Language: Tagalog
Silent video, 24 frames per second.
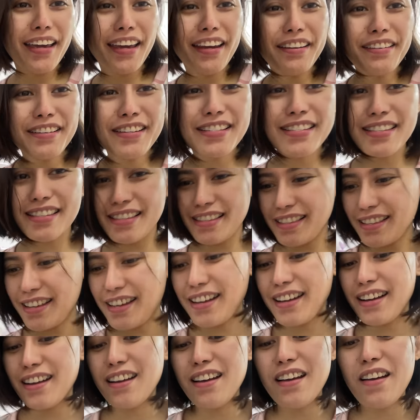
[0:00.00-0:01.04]
Aries
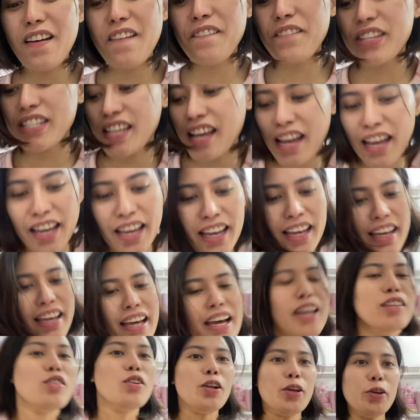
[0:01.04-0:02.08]
loves!
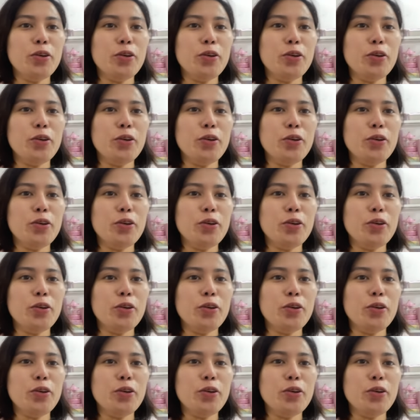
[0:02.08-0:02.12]
Ito na